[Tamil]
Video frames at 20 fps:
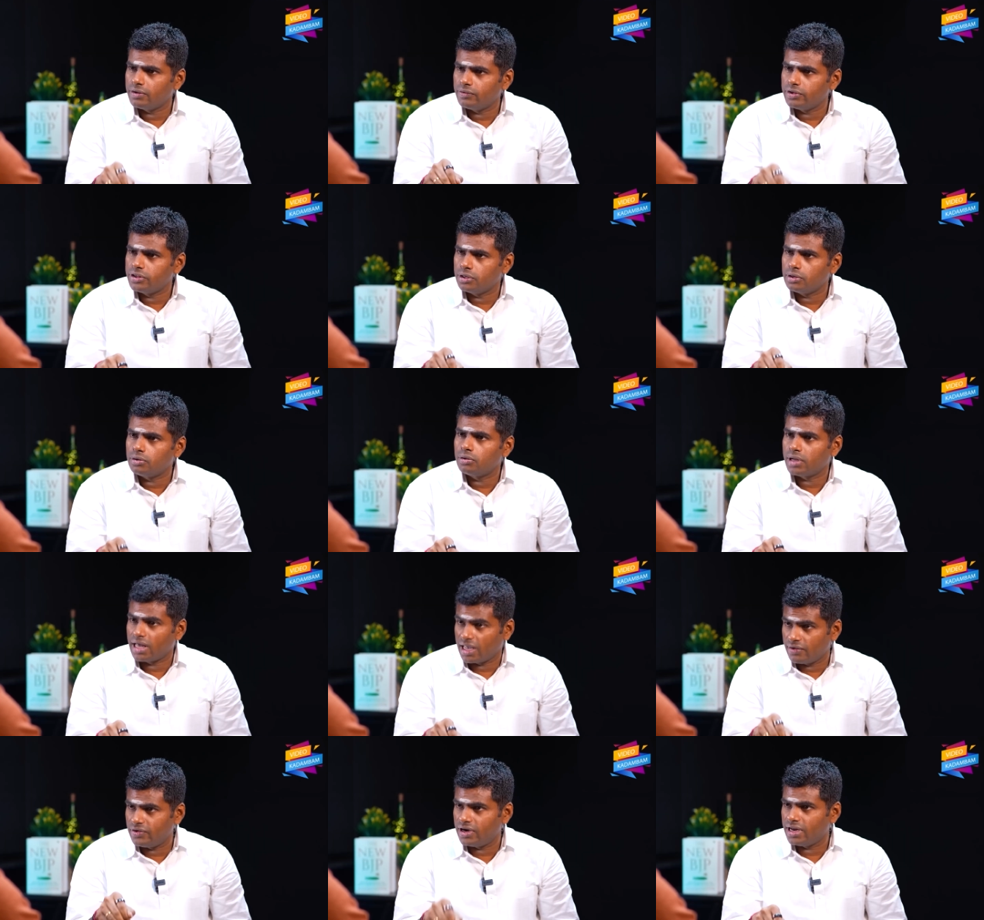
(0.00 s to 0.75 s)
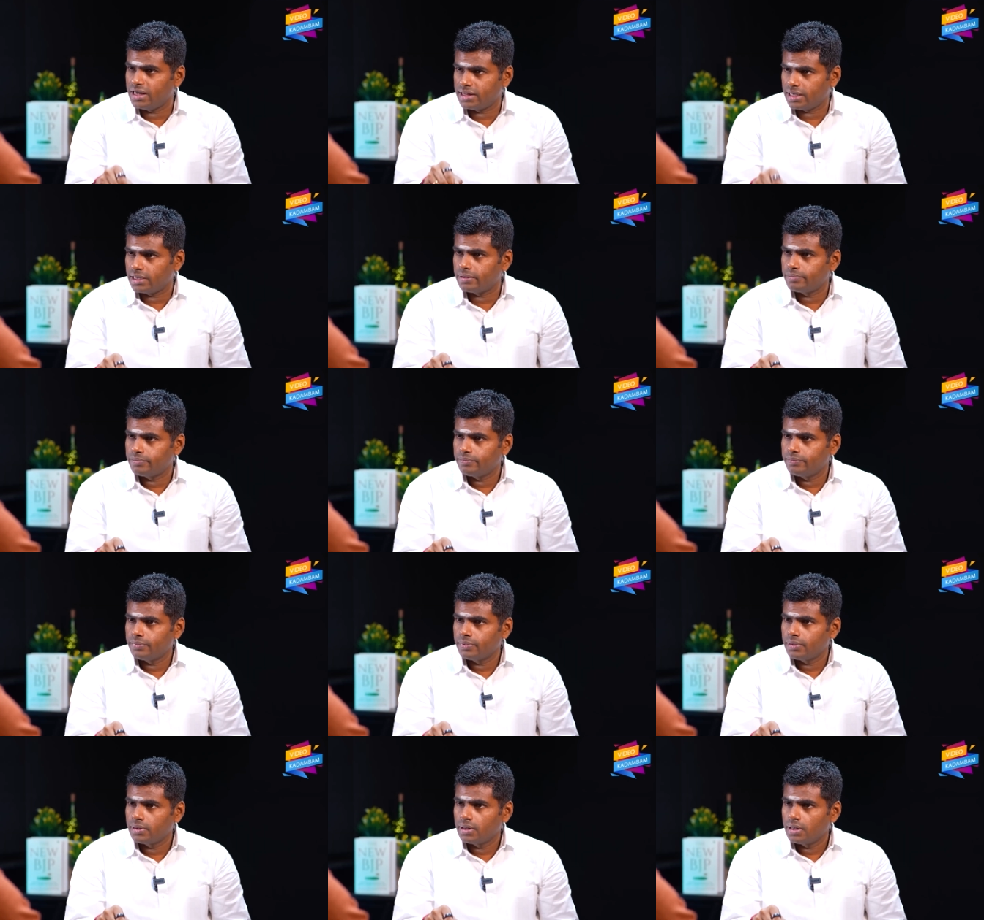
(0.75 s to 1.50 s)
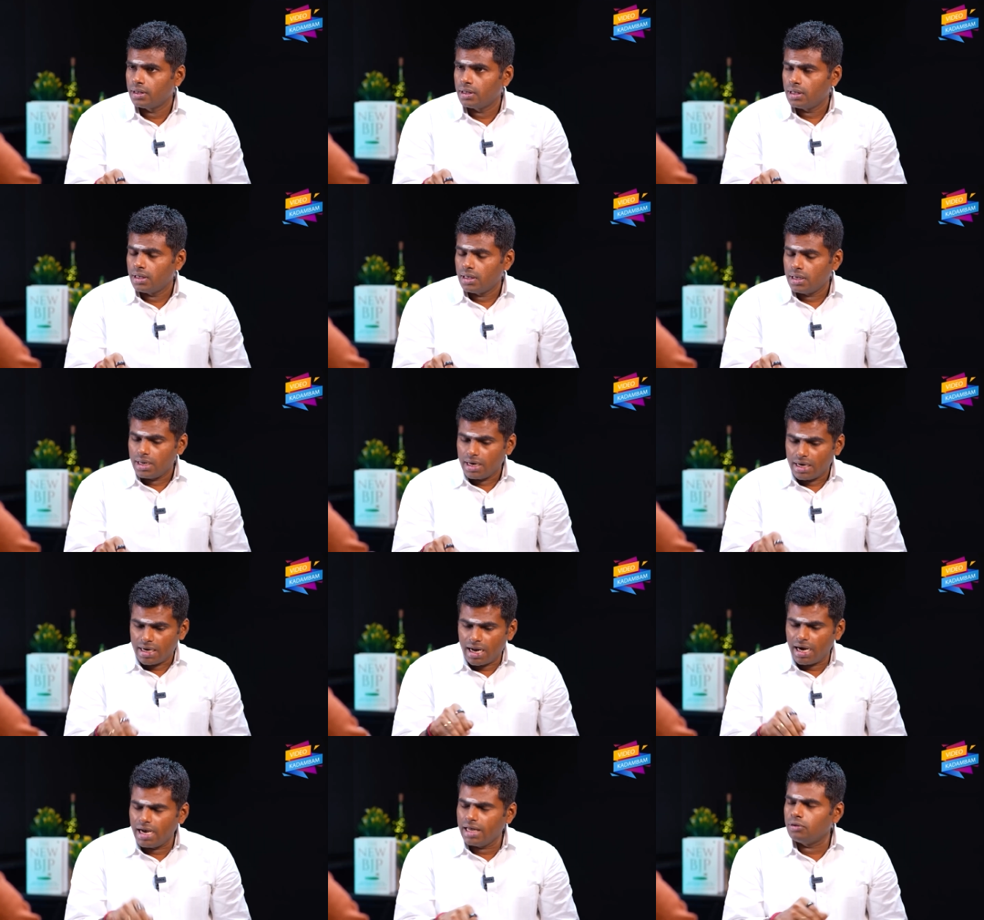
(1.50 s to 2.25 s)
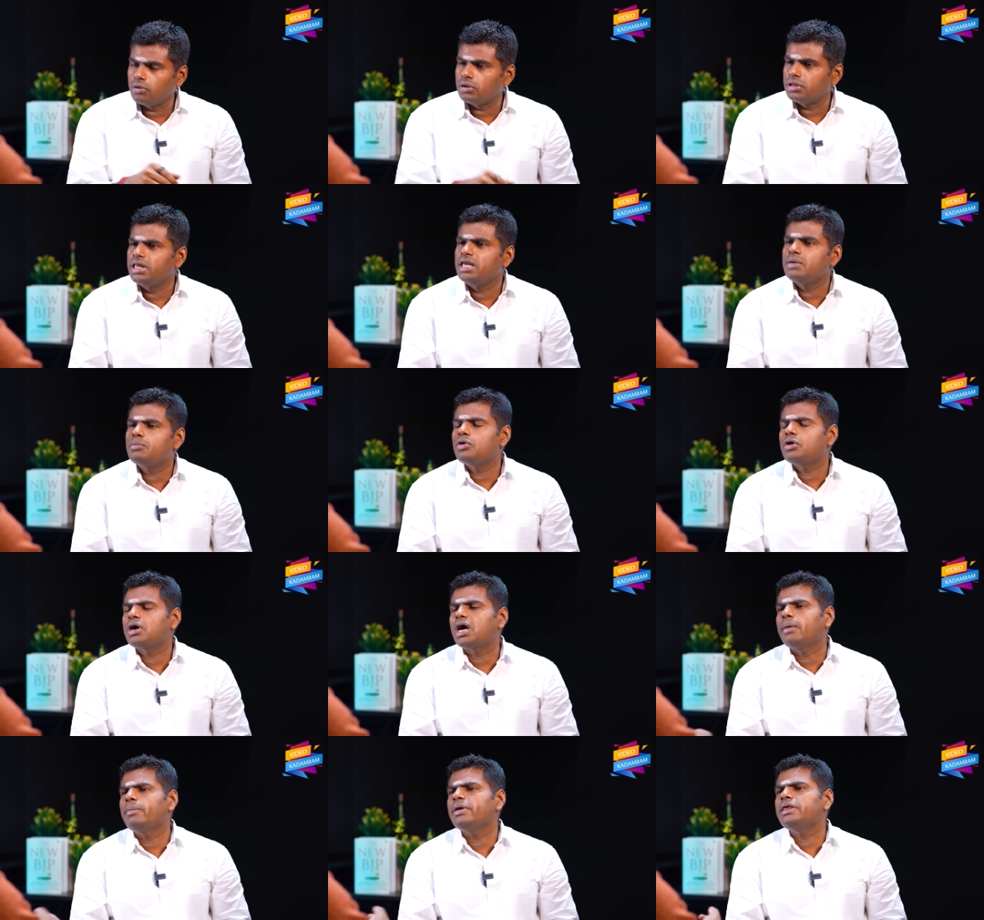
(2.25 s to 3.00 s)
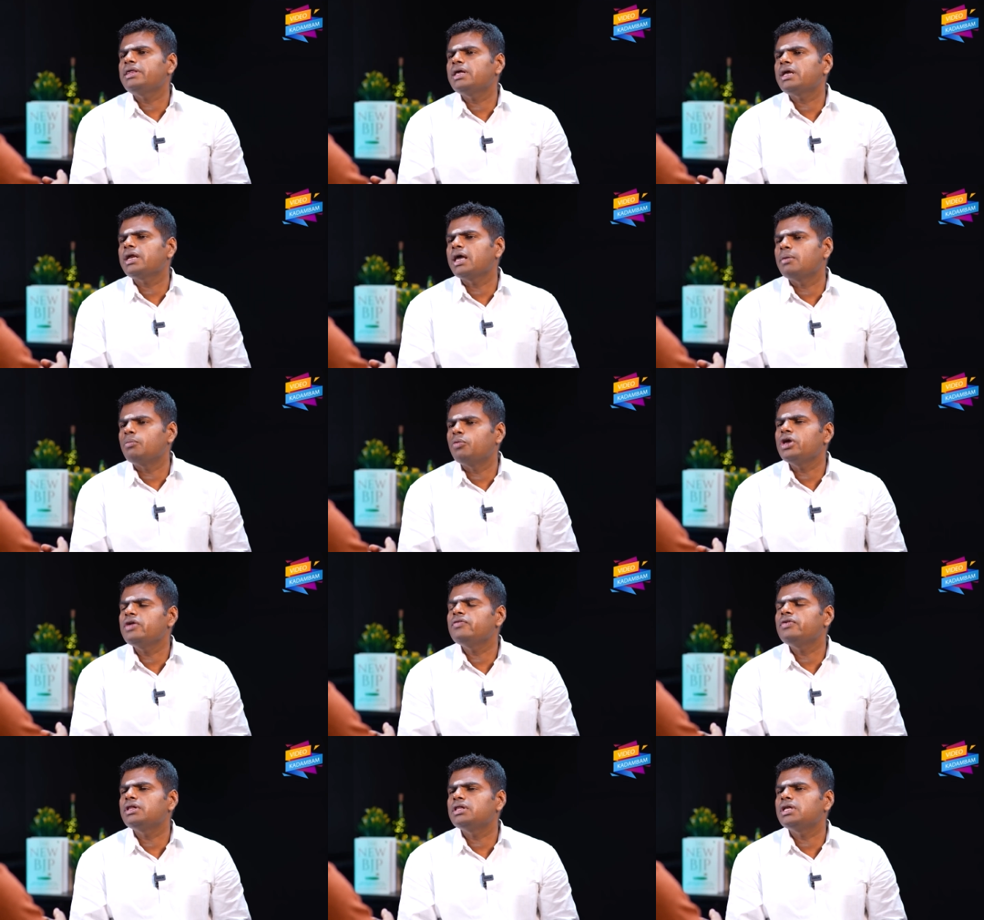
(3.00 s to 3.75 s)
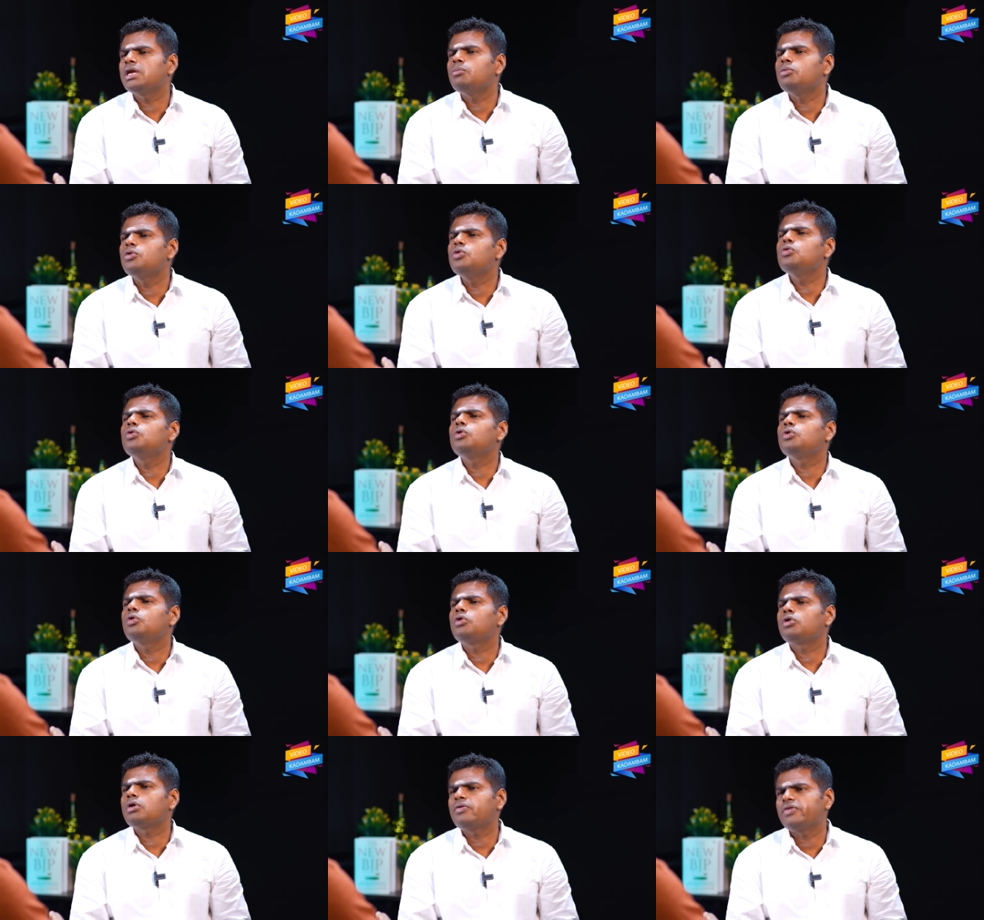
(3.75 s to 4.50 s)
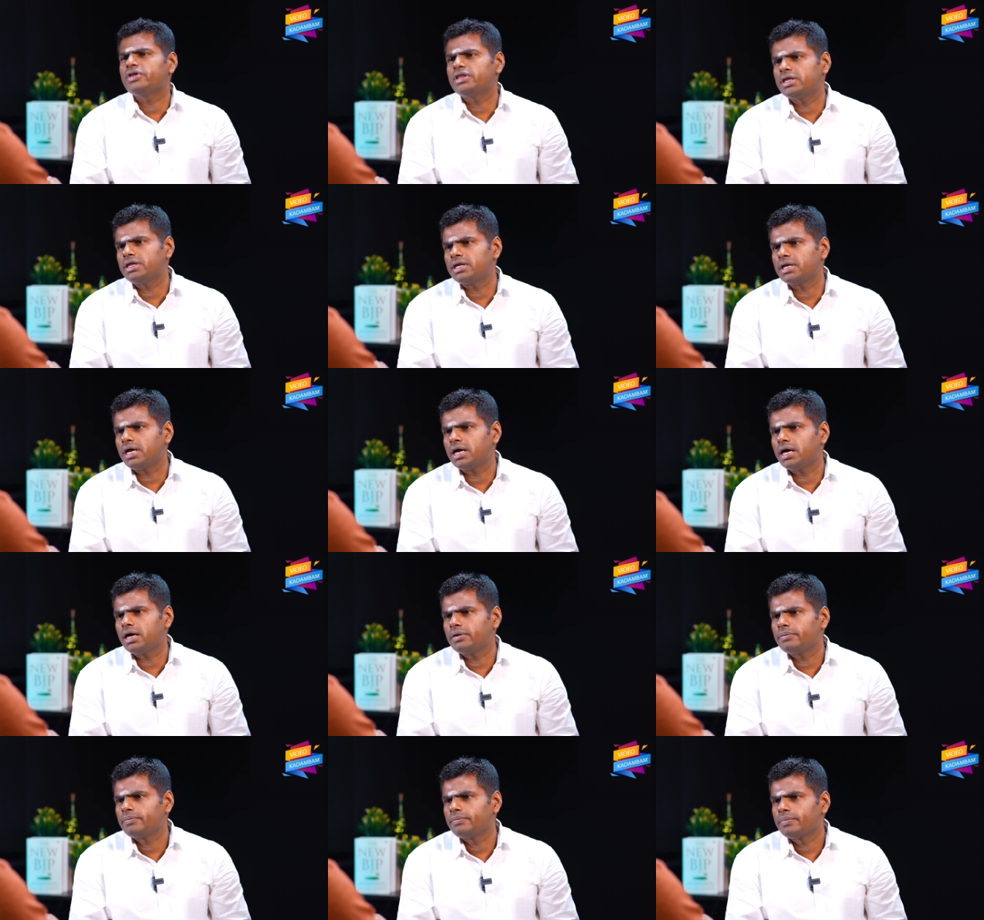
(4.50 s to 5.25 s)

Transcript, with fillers: பணம் வச்சுருக்கணும் ஆவரேஜாக நாளைக்கு ஒரு திமுக அமைச்சர் என் மொய் விருந்தில் முந்நூறு கோடி ரூபா வந்துச்சுன்னா